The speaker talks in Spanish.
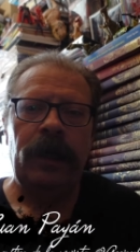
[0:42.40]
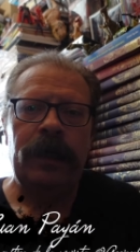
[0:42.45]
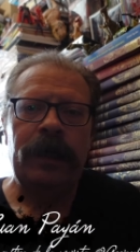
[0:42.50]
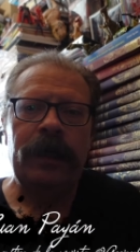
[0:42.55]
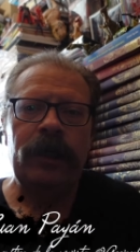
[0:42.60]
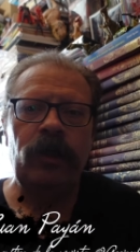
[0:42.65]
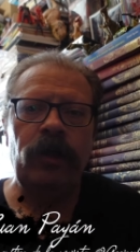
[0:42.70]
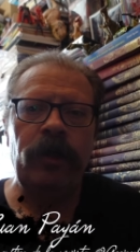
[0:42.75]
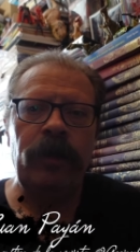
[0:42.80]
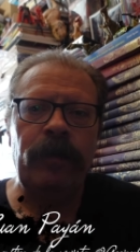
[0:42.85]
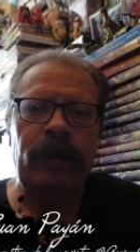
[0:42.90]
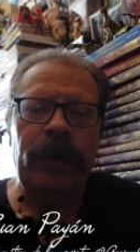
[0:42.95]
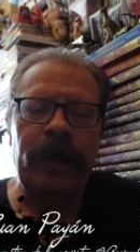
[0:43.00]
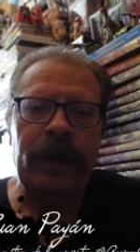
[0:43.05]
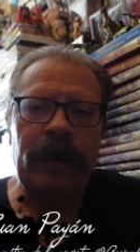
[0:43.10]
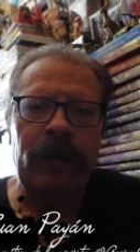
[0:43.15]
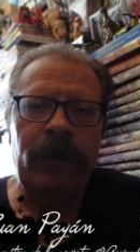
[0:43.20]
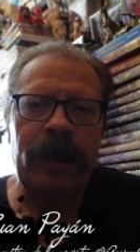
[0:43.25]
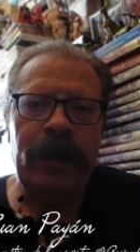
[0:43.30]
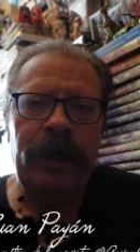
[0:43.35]
aquí estoy
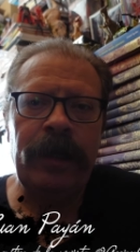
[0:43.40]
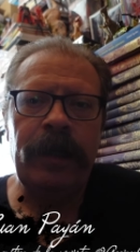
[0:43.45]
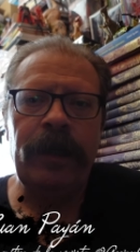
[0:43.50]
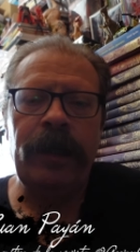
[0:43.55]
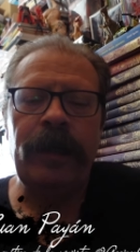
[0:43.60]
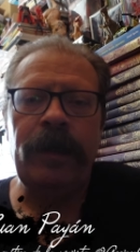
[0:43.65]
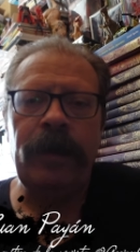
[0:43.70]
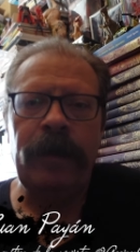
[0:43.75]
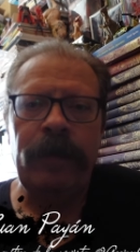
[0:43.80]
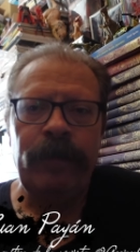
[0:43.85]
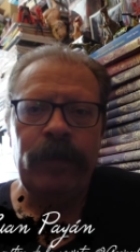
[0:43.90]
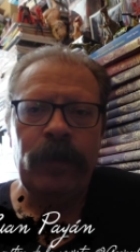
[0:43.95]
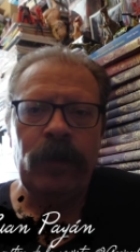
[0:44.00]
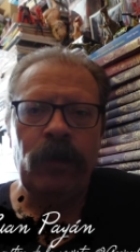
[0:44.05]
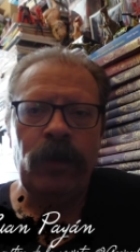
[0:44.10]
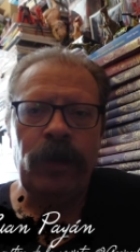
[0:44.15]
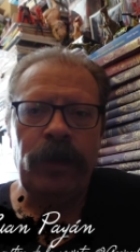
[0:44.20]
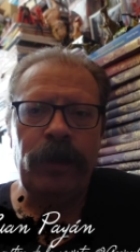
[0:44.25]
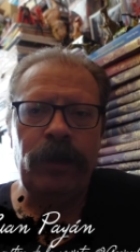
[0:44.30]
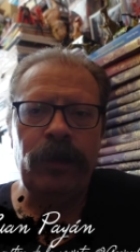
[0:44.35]
para hablar de
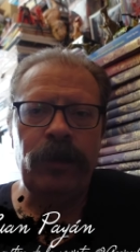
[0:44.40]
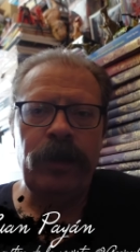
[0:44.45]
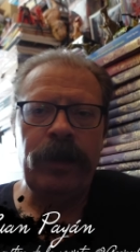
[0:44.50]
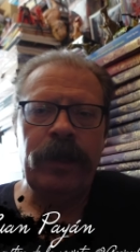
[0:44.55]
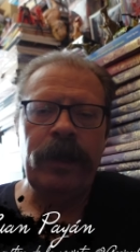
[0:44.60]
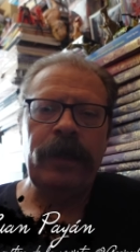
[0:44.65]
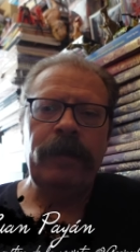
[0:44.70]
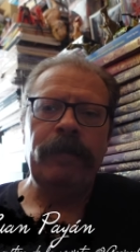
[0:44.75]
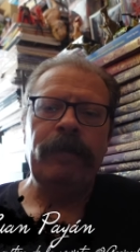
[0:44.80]
Horizonte,